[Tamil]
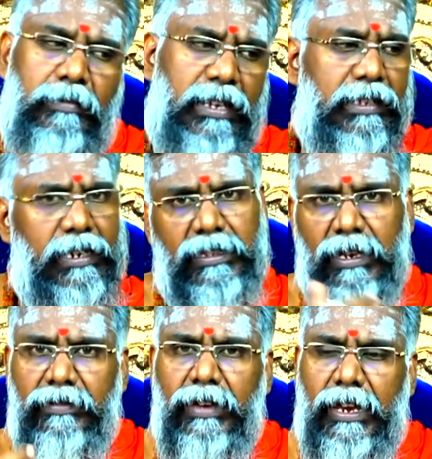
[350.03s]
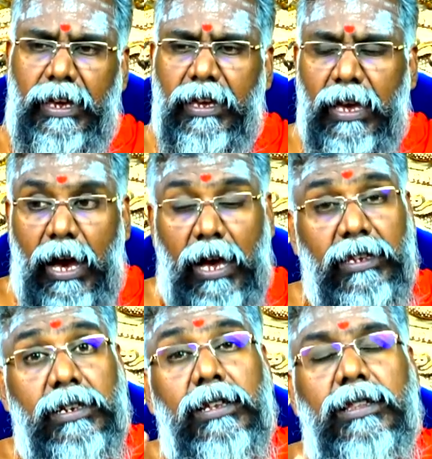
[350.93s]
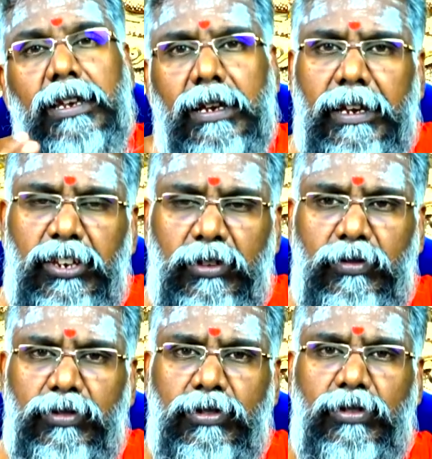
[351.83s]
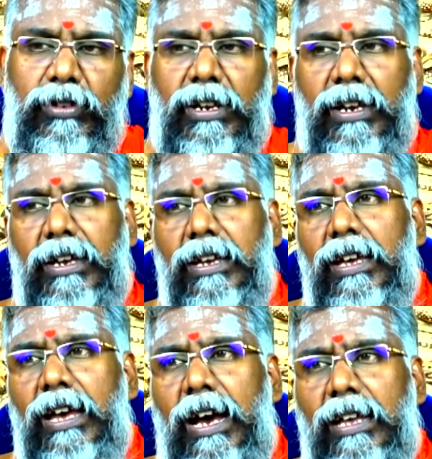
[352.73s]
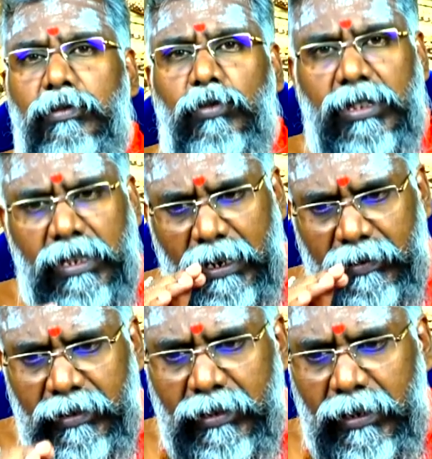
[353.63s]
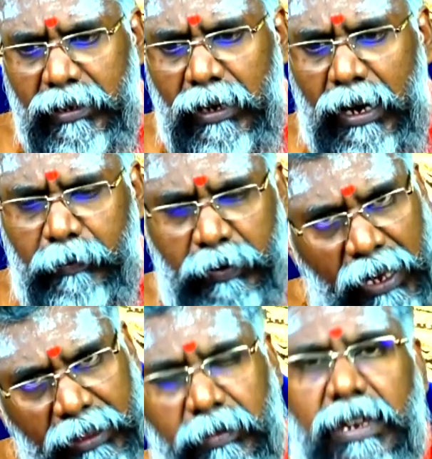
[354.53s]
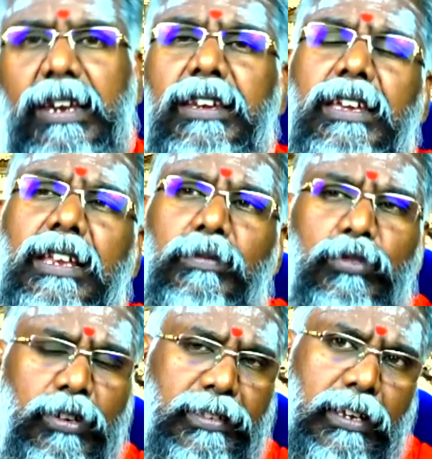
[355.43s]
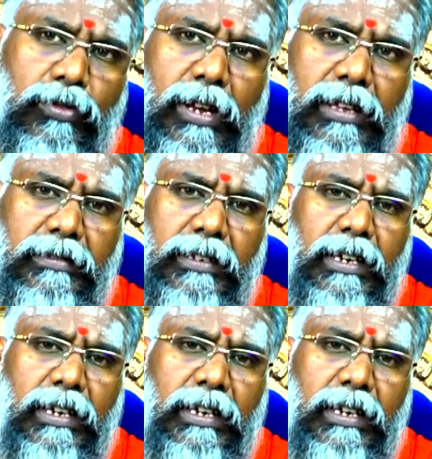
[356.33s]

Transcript: மற்ற நேரத்துக்கெலாம் வேறு அதுக்குன்னே தனியாக நைட்டு எடுத்து வச்சுருக்கோன்றாங்க அது முதல்ல வந்து அப்படி அந்த மாதிரிலாம் நீங்களாக முடிவு செய்யக்கூடாது